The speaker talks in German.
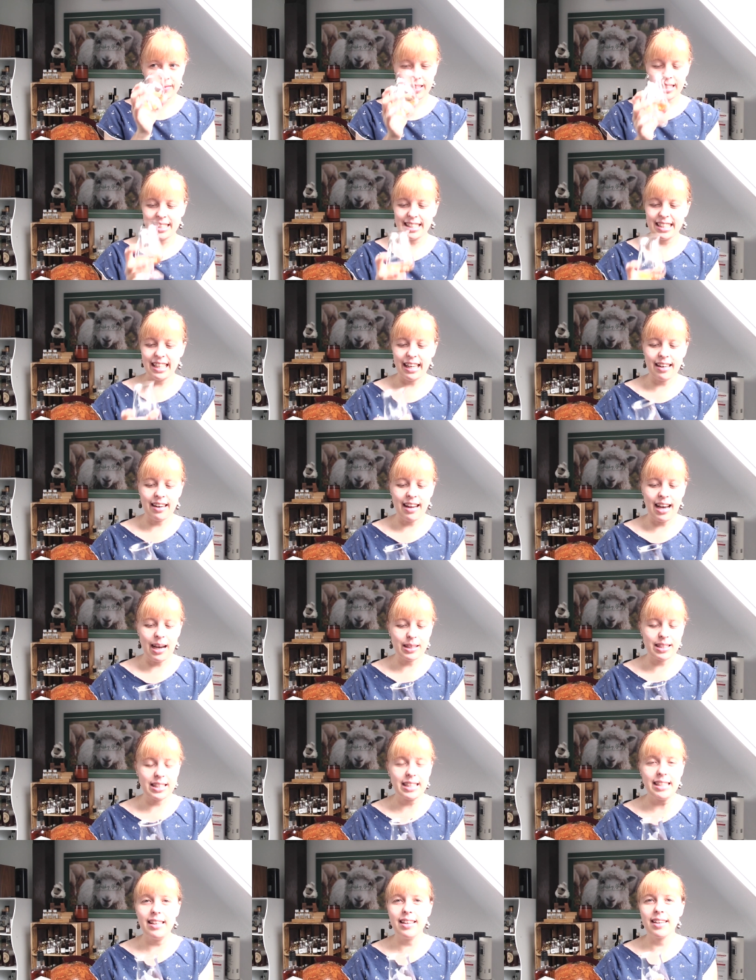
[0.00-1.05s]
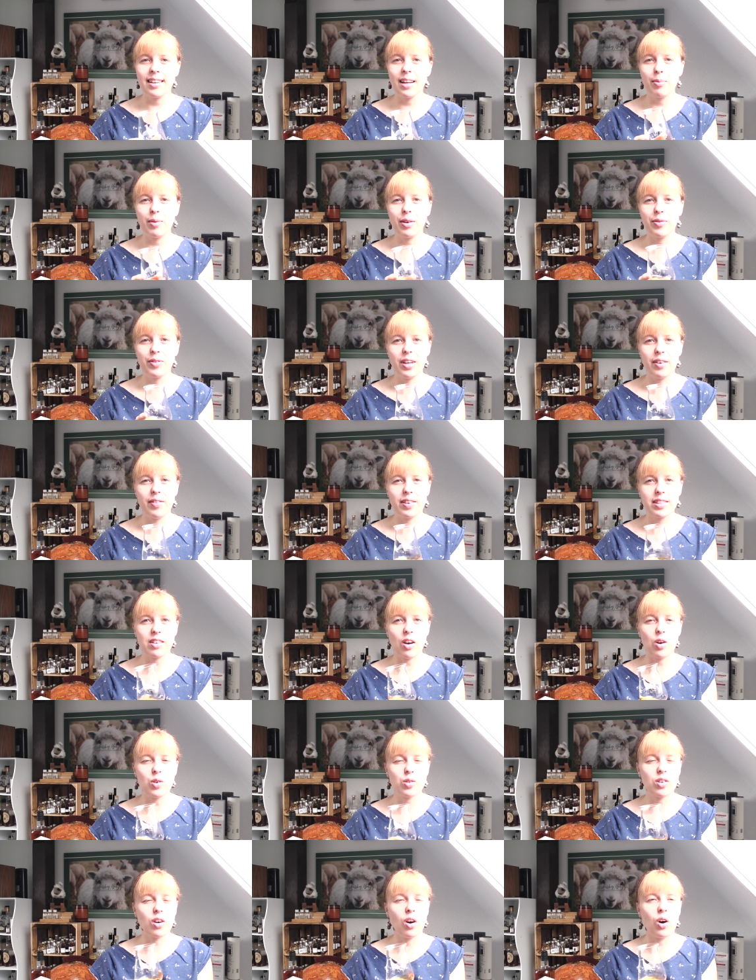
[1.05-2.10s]
dann hat Teeling da mal wieder was
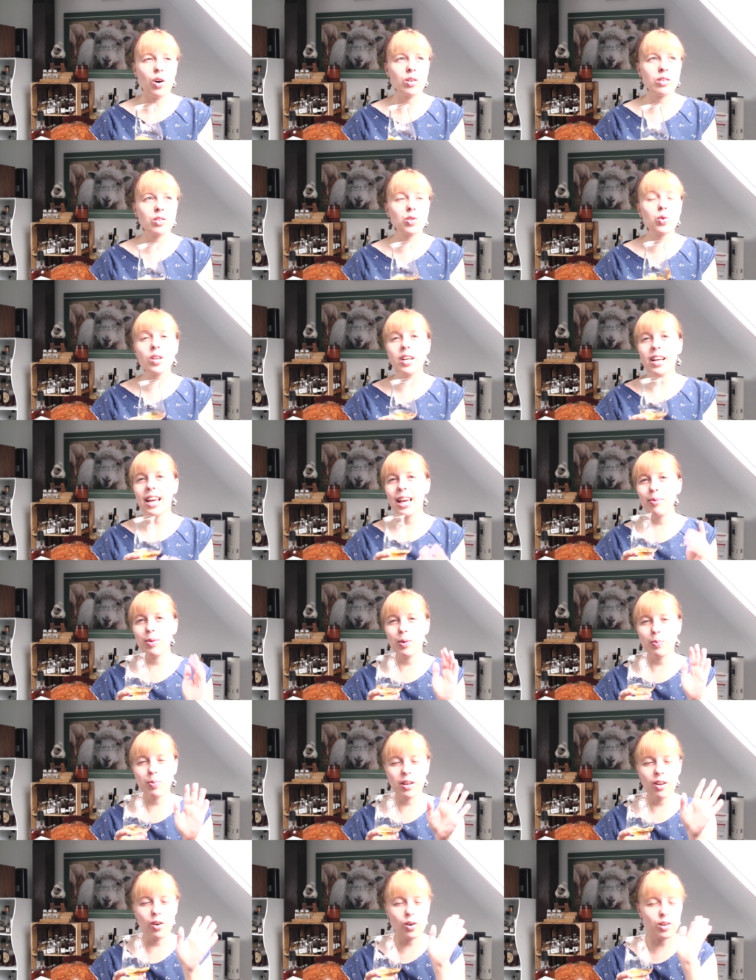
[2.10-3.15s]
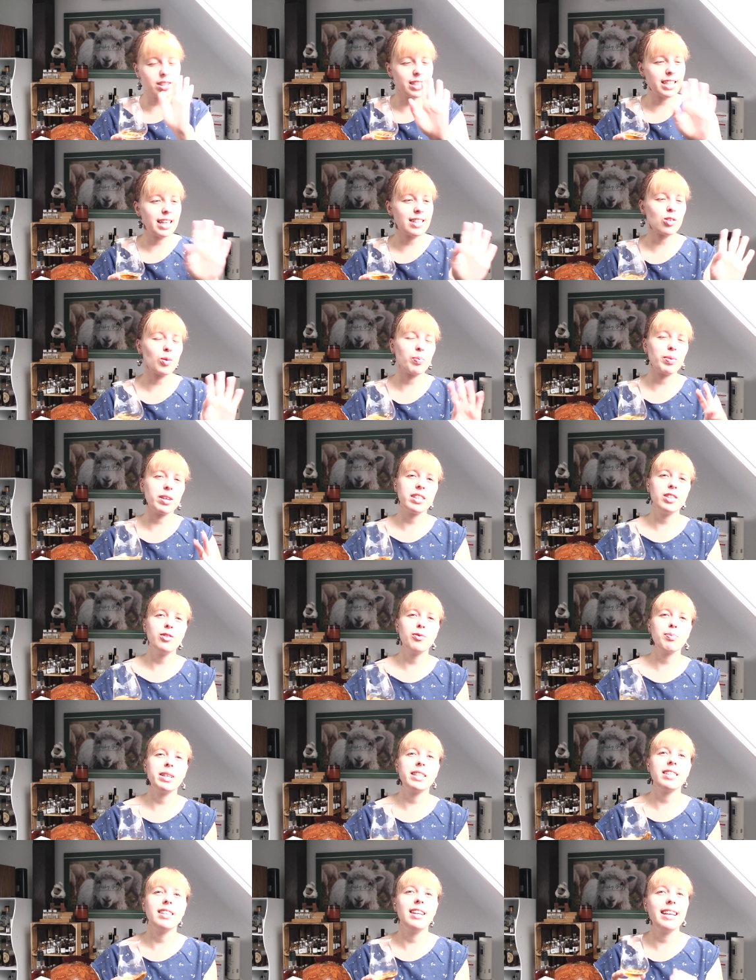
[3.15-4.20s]
rausgehauen. Zugegeben, ich bin ja auch nicht ganz objektiv bei
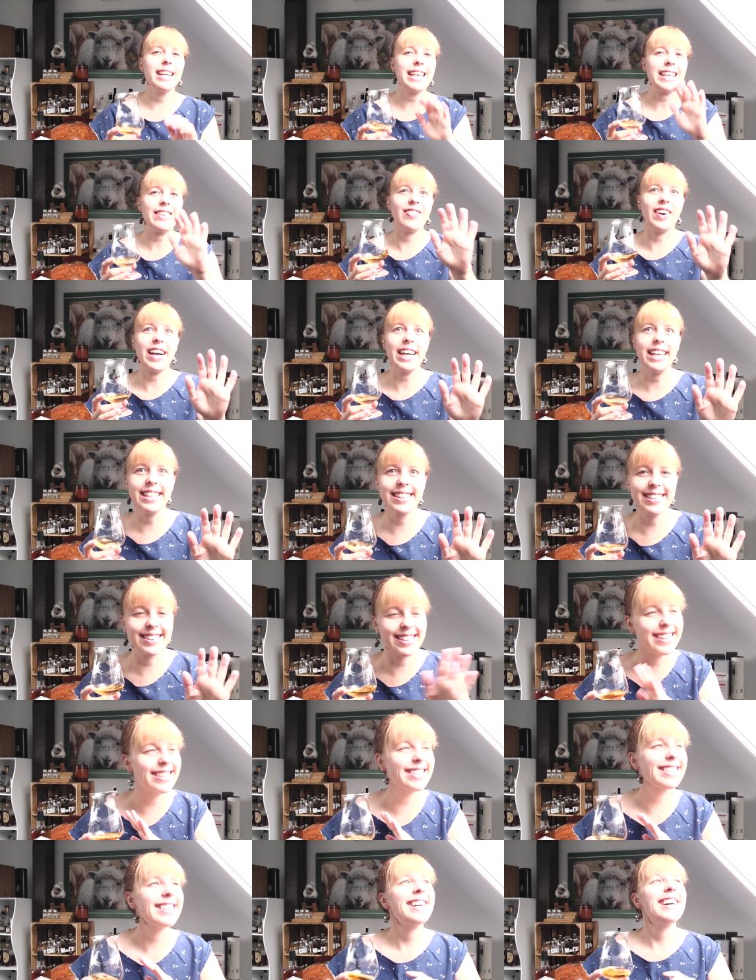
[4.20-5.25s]
Teeling, ich weiß das.